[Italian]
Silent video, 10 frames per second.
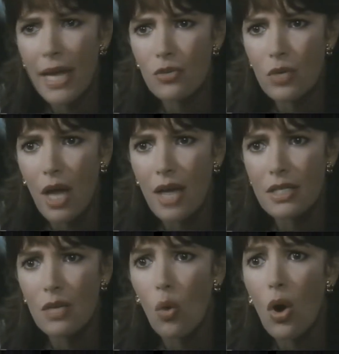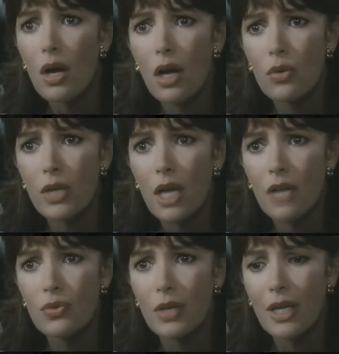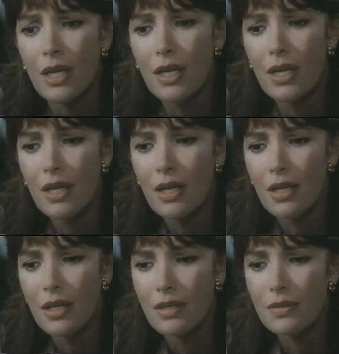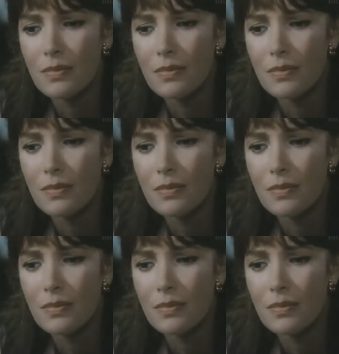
arrogante, espansionista e guerrafondaia.